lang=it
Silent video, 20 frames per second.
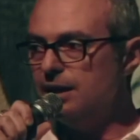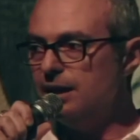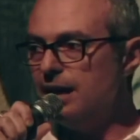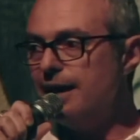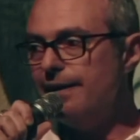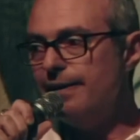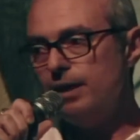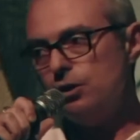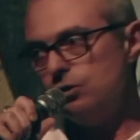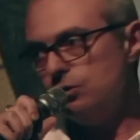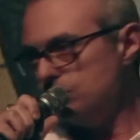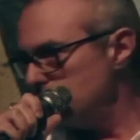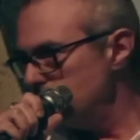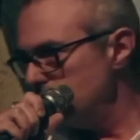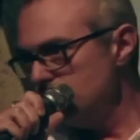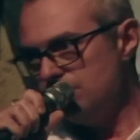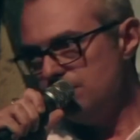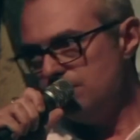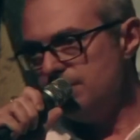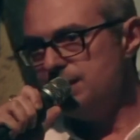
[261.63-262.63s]
erano
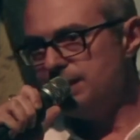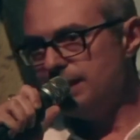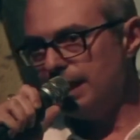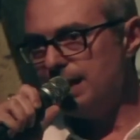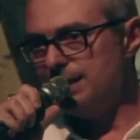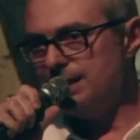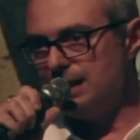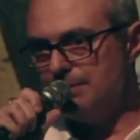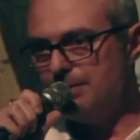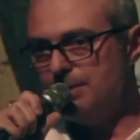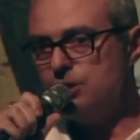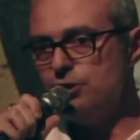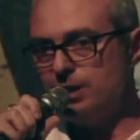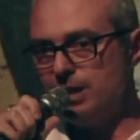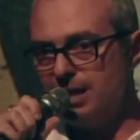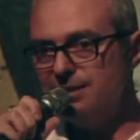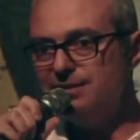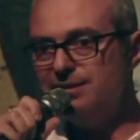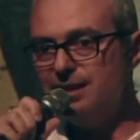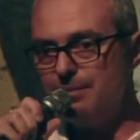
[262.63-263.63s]
in stragrande
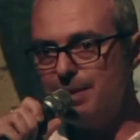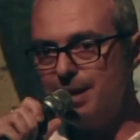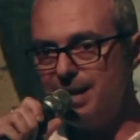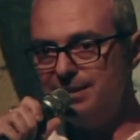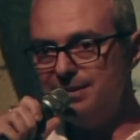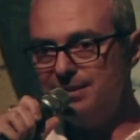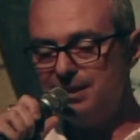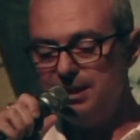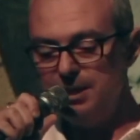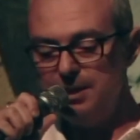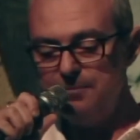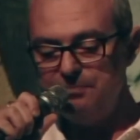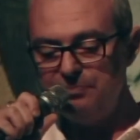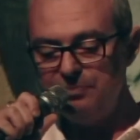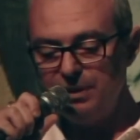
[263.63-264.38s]
maggioranza maschi